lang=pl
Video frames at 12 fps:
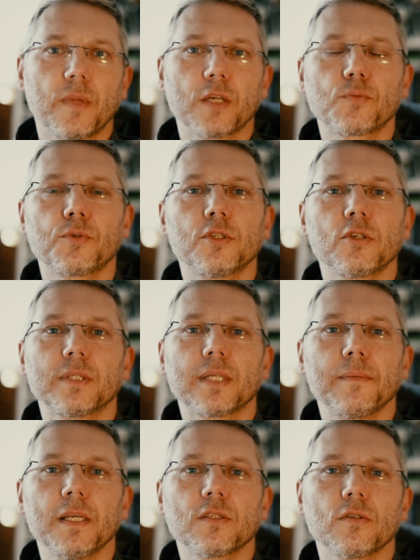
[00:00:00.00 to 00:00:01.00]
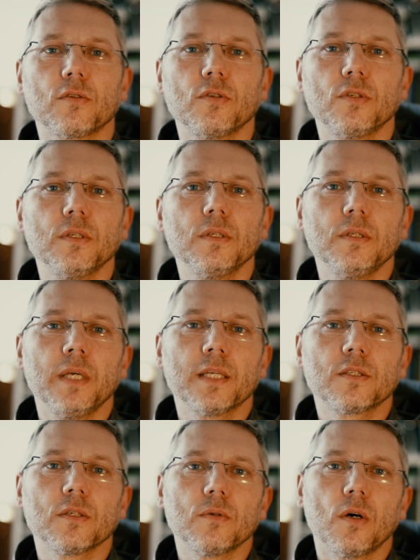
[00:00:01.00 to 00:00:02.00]
też przyrządza mięso, no i
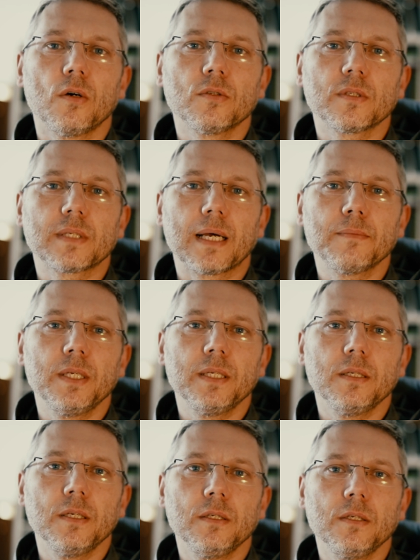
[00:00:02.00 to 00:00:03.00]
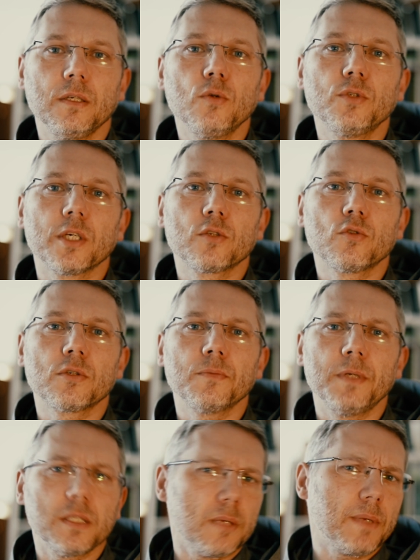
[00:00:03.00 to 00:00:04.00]
jedzą on sami i, i ludzie, którzy
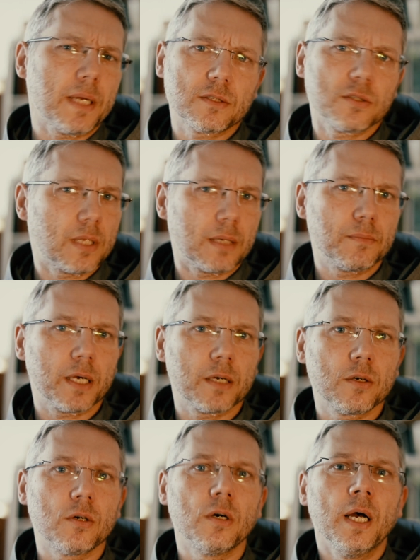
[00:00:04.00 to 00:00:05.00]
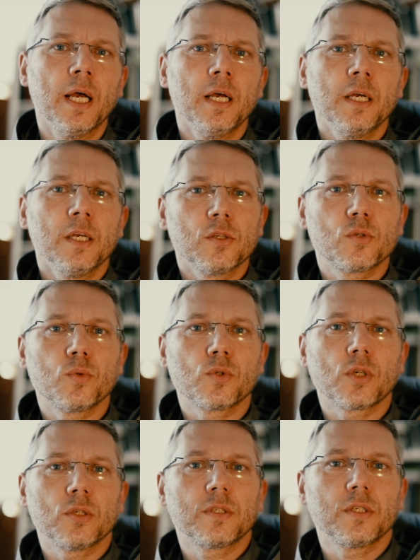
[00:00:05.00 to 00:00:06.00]
byli z nim, jacyś tam jego
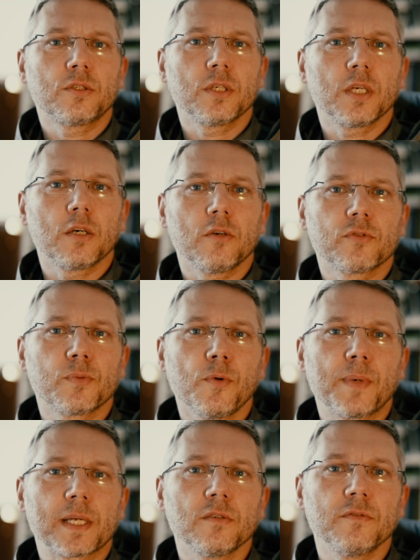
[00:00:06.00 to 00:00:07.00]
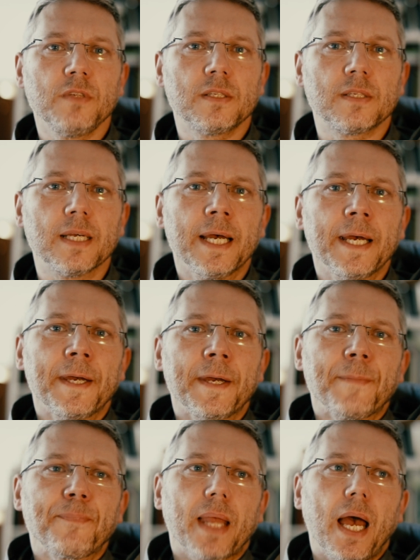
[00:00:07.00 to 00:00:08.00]
służący czy jego współpracownicy.
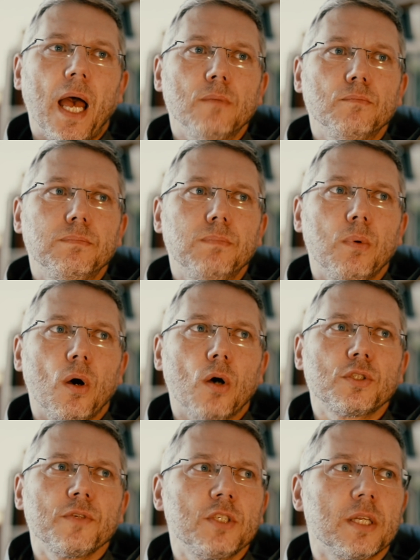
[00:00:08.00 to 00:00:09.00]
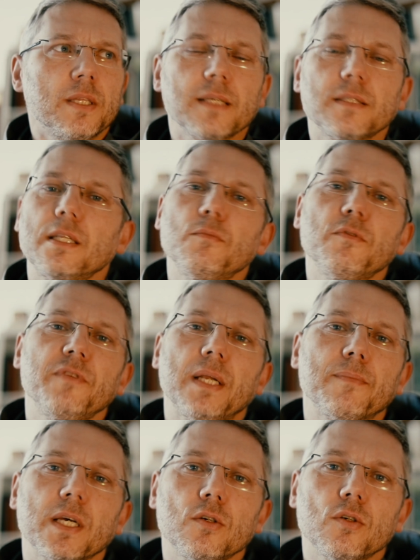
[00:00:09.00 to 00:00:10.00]
Y, oczywiście tekst nie mówi
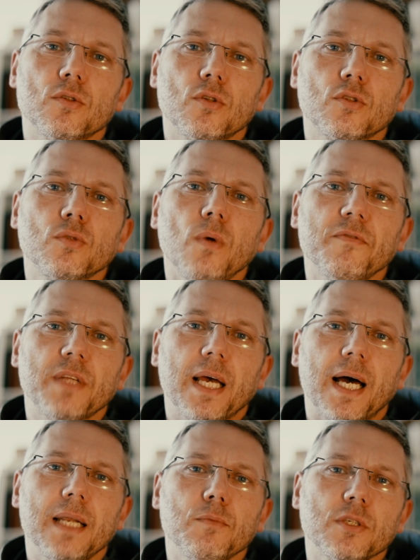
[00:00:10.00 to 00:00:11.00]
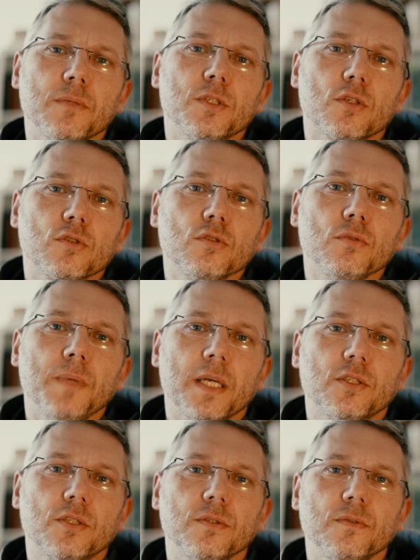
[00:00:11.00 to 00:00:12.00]
nam tego dosłownie, ale możemy
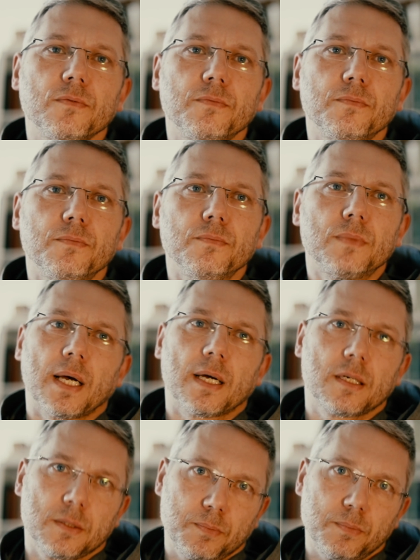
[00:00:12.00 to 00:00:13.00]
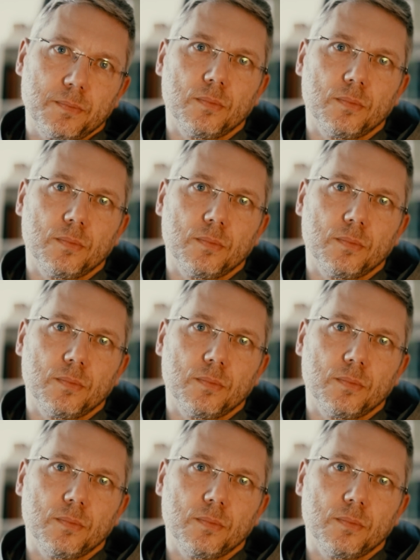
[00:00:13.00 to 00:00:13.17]
zrozumieć y, tak